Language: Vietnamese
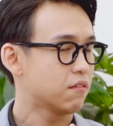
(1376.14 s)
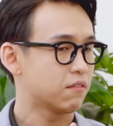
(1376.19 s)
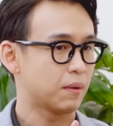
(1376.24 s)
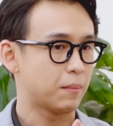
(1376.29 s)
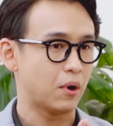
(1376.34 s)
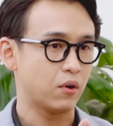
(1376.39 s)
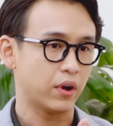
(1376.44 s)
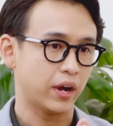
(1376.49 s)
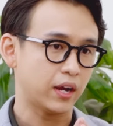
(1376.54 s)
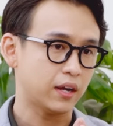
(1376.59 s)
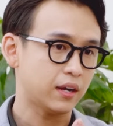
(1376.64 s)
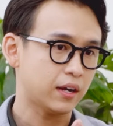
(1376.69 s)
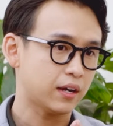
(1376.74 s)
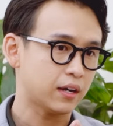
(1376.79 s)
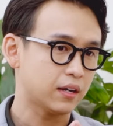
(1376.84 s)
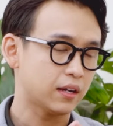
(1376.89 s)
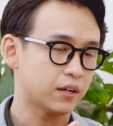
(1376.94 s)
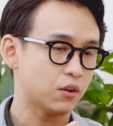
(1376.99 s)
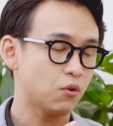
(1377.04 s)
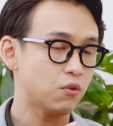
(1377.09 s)
Và bảo nghĩ
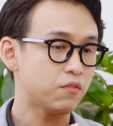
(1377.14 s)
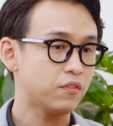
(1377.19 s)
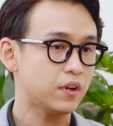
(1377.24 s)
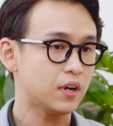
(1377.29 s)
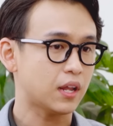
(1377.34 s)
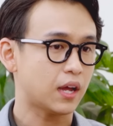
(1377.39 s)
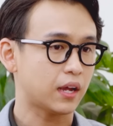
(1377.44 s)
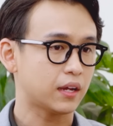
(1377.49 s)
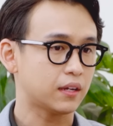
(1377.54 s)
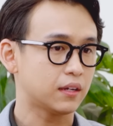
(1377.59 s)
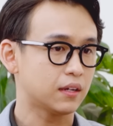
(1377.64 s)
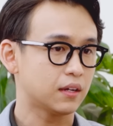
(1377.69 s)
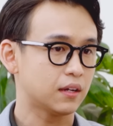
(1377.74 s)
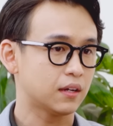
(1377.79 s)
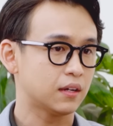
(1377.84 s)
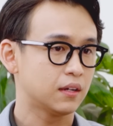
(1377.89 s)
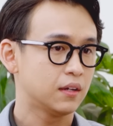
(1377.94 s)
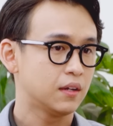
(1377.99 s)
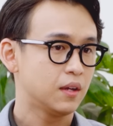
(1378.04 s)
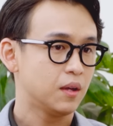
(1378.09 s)
rằng là đối với lại
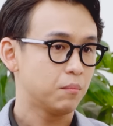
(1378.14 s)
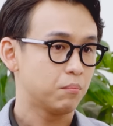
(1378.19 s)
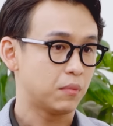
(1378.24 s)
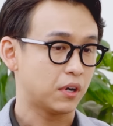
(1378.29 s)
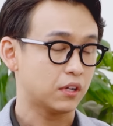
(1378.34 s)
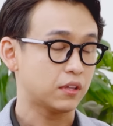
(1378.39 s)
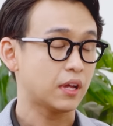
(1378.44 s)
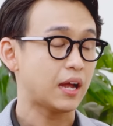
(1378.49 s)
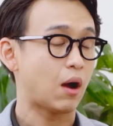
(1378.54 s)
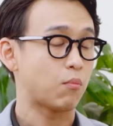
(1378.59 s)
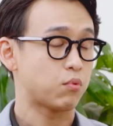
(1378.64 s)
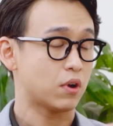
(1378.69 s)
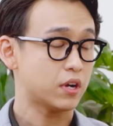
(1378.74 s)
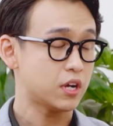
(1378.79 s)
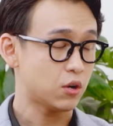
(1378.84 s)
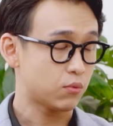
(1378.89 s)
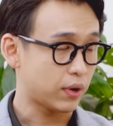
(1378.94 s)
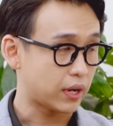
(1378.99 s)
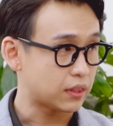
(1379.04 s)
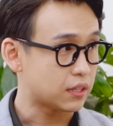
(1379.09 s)
mình có thể học được cái
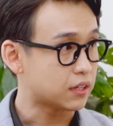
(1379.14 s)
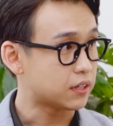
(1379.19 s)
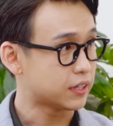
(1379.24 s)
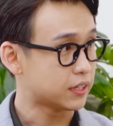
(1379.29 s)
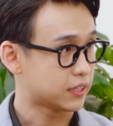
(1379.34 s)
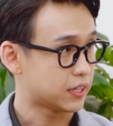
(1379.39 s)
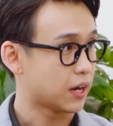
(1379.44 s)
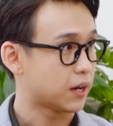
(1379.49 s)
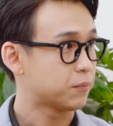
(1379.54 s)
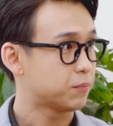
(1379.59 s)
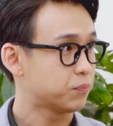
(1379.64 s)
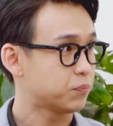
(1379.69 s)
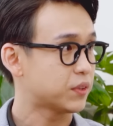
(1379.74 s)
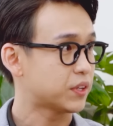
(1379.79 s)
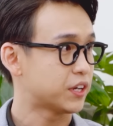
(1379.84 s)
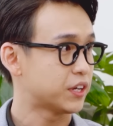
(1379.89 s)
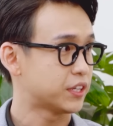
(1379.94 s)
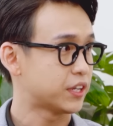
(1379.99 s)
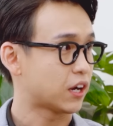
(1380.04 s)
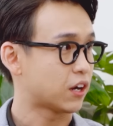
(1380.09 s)
điều này từ người Nhật.
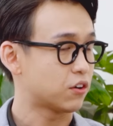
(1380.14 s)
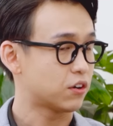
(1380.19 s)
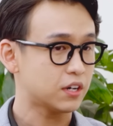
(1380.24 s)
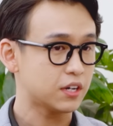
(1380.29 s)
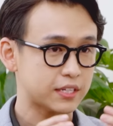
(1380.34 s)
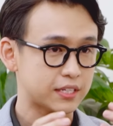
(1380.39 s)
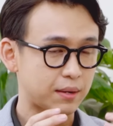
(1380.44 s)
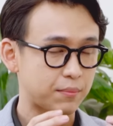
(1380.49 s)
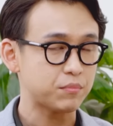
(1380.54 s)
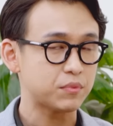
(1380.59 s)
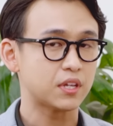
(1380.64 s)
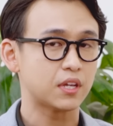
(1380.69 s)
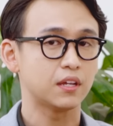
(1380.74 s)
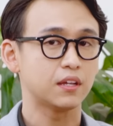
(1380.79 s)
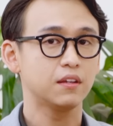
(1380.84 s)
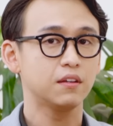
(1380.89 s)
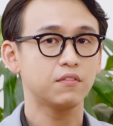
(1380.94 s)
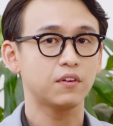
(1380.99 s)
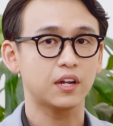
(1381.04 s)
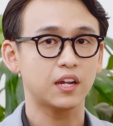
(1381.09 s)
Người Nhật họ rất là chăm
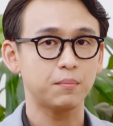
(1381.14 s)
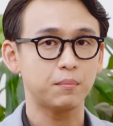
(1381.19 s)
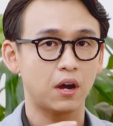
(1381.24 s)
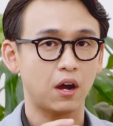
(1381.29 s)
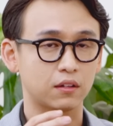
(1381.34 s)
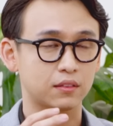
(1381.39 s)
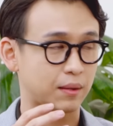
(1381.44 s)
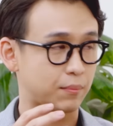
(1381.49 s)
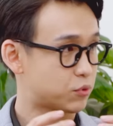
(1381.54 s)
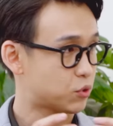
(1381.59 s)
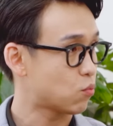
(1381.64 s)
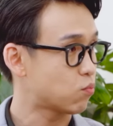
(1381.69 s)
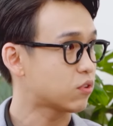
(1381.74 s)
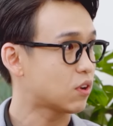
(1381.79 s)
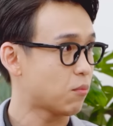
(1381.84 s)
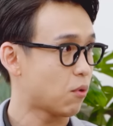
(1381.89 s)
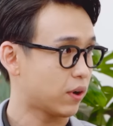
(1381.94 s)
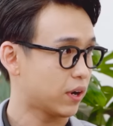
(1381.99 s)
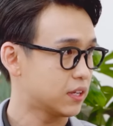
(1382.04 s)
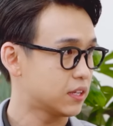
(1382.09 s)
chỉ, và khi mà họ tập trung
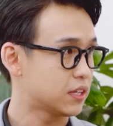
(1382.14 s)
cho một